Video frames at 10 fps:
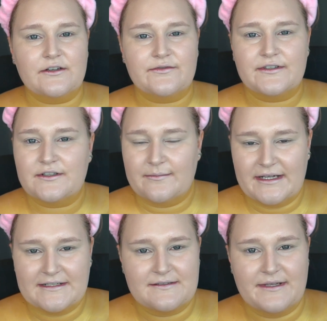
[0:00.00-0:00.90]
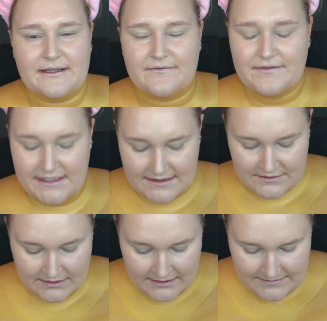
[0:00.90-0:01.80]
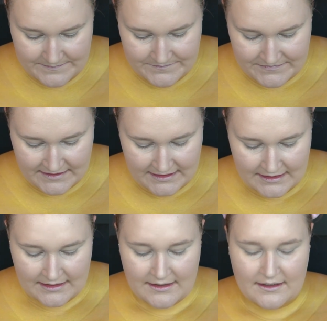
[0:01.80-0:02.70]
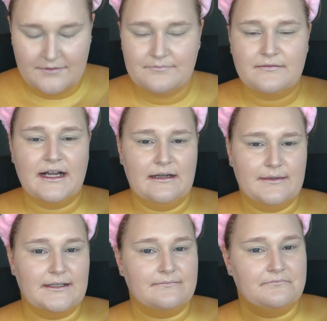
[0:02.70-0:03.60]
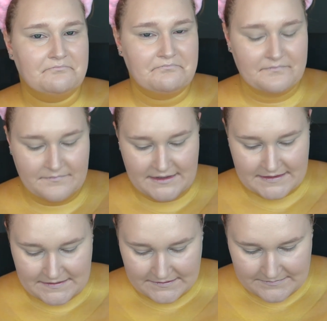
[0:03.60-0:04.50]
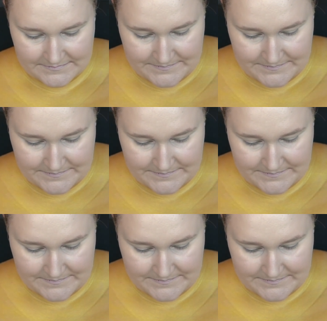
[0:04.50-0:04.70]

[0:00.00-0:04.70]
auch für normales Make-up viel zu doll. Aber hier ist es.